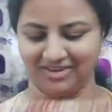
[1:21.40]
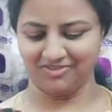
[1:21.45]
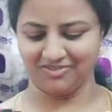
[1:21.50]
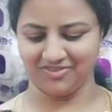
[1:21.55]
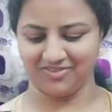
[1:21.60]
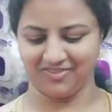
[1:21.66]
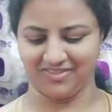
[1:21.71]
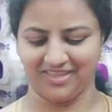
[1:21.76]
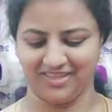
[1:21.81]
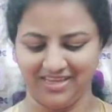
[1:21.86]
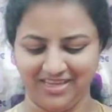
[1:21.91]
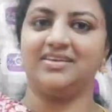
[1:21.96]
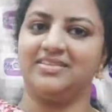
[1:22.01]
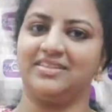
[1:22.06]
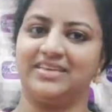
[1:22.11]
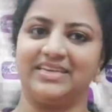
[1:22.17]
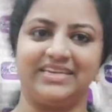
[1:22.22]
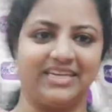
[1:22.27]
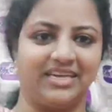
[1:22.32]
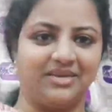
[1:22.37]
ఉంటుంది
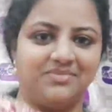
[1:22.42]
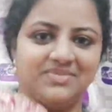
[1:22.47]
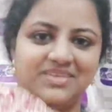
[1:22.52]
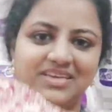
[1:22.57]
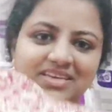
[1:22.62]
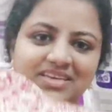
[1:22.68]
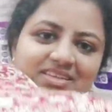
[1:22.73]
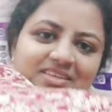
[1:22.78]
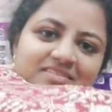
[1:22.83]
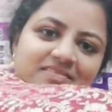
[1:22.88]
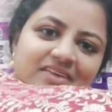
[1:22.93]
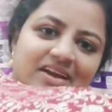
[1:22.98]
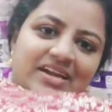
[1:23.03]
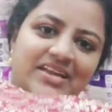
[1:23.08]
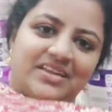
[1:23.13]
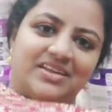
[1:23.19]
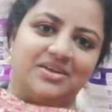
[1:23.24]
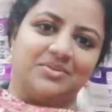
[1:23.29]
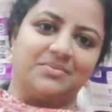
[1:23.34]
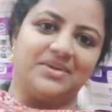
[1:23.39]
త్రీ టైమ్స్ అనేది
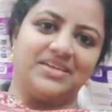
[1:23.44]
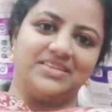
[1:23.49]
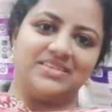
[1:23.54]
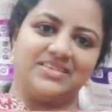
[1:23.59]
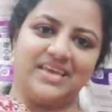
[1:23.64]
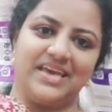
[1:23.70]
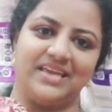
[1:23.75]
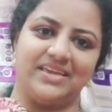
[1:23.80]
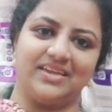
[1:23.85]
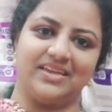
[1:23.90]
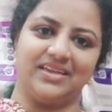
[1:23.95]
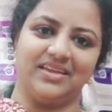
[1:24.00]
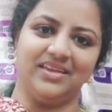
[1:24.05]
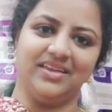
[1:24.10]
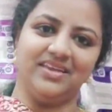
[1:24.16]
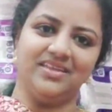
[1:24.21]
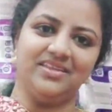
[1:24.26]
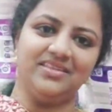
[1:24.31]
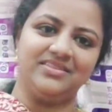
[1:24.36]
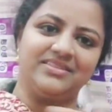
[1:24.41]
వాడాను అనమాట ఈ శారీని
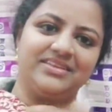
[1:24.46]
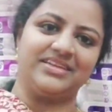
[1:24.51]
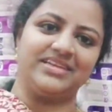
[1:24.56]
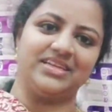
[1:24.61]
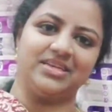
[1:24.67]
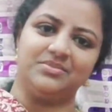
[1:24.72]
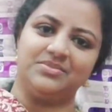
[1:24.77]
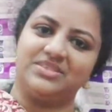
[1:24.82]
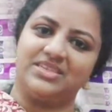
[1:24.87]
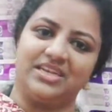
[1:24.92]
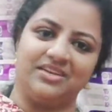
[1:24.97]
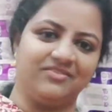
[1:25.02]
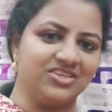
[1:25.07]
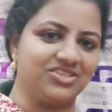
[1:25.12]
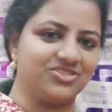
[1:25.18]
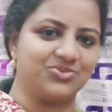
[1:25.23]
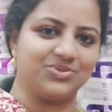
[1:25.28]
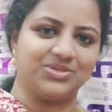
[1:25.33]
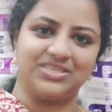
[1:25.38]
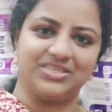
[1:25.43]
త్రీ టైమ్స్ డ్రై వాష్
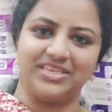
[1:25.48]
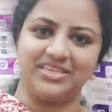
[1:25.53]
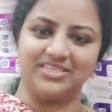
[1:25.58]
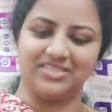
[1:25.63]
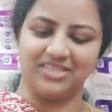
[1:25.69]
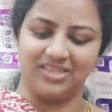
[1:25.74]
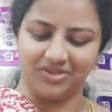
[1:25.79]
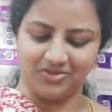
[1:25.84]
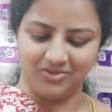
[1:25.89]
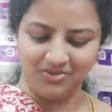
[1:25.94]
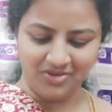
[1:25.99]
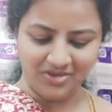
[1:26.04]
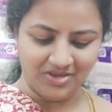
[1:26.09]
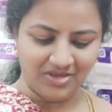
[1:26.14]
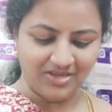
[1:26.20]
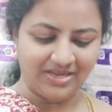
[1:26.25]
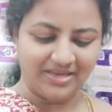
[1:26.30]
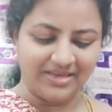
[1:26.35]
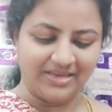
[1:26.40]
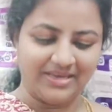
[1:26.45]
కూడా చేయించాను
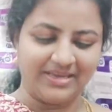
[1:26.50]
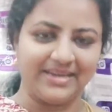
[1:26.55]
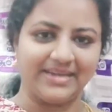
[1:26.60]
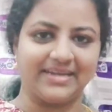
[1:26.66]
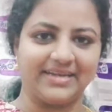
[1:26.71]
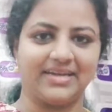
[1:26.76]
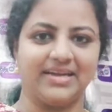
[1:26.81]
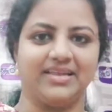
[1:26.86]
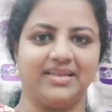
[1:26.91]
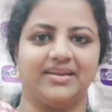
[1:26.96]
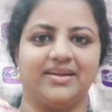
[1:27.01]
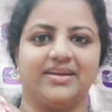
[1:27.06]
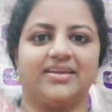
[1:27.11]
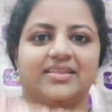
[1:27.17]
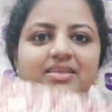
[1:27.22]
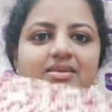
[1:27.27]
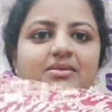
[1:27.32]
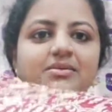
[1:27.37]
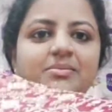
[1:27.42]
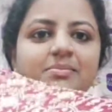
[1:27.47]
రెడ్ కలర్
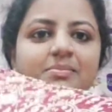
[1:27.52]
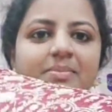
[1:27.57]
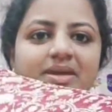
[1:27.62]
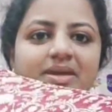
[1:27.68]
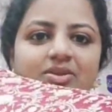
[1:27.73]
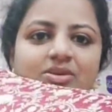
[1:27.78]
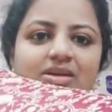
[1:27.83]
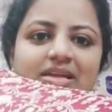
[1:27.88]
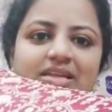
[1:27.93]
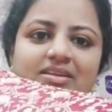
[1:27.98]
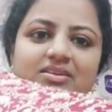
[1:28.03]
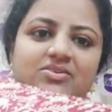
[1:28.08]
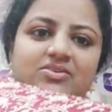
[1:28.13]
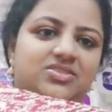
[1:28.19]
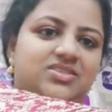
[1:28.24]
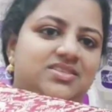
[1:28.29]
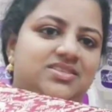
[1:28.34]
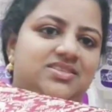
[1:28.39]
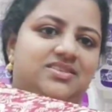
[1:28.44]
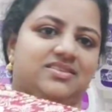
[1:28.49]
అనేది మెరూన్ కలర్కి
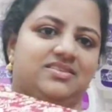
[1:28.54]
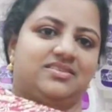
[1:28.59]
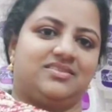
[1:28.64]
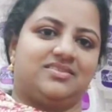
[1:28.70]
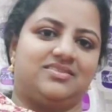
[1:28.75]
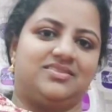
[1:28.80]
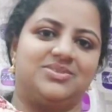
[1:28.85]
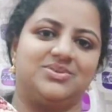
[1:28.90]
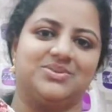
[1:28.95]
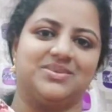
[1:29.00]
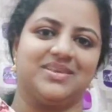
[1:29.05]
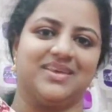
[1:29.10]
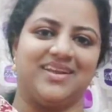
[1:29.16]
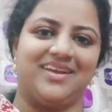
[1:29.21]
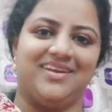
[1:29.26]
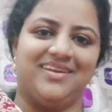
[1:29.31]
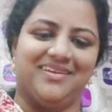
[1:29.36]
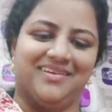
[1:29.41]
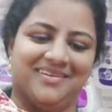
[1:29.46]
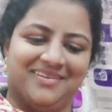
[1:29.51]
వచ్చేసాను చూసారా
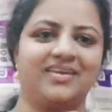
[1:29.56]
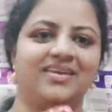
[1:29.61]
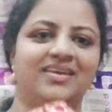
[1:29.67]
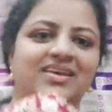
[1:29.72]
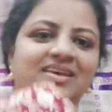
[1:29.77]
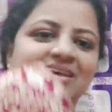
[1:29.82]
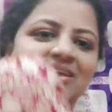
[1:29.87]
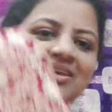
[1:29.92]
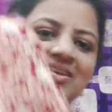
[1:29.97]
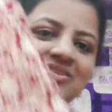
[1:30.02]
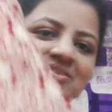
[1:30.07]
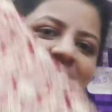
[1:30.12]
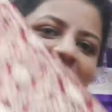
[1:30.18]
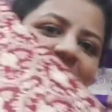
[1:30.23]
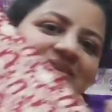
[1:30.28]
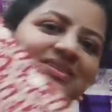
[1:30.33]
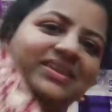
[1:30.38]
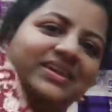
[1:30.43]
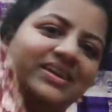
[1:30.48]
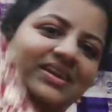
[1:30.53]
సో
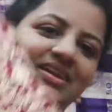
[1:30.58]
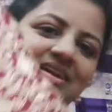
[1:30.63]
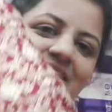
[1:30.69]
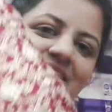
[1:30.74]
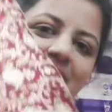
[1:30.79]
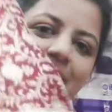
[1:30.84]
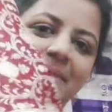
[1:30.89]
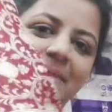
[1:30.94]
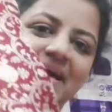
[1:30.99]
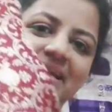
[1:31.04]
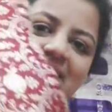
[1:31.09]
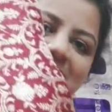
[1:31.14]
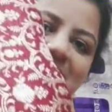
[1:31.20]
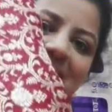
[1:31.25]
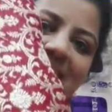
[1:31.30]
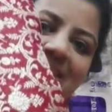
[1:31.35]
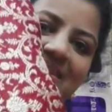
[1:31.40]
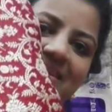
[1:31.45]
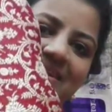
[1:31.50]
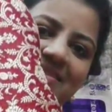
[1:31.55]
ఇదేనండి నా మ్యారేజ్
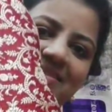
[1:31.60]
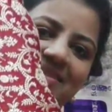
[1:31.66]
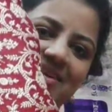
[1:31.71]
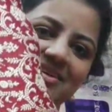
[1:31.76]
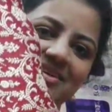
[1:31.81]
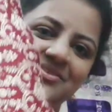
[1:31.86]
శారీ అయితే